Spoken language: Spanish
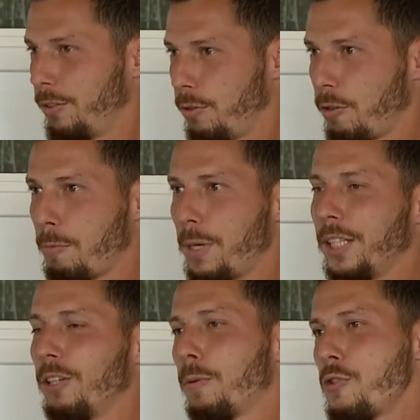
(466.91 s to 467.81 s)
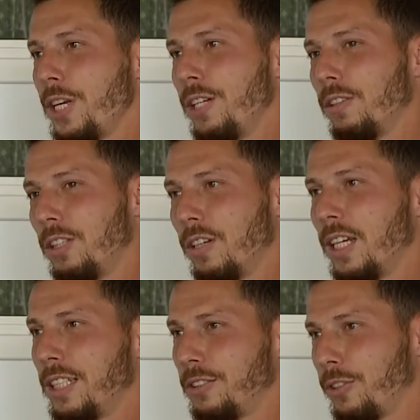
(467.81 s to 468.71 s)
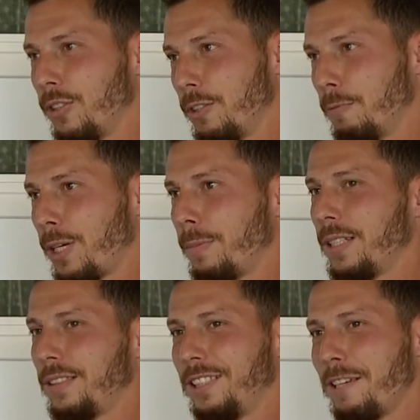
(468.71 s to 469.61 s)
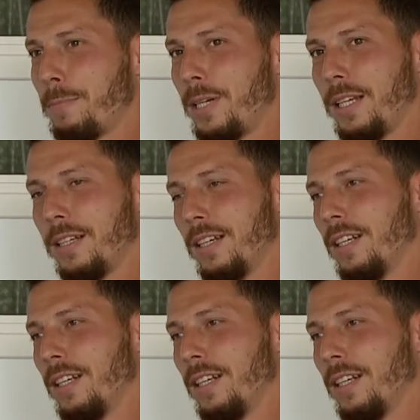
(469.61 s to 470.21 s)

tengo compañeros Bollino, Di Lorenzo y un par más, siempre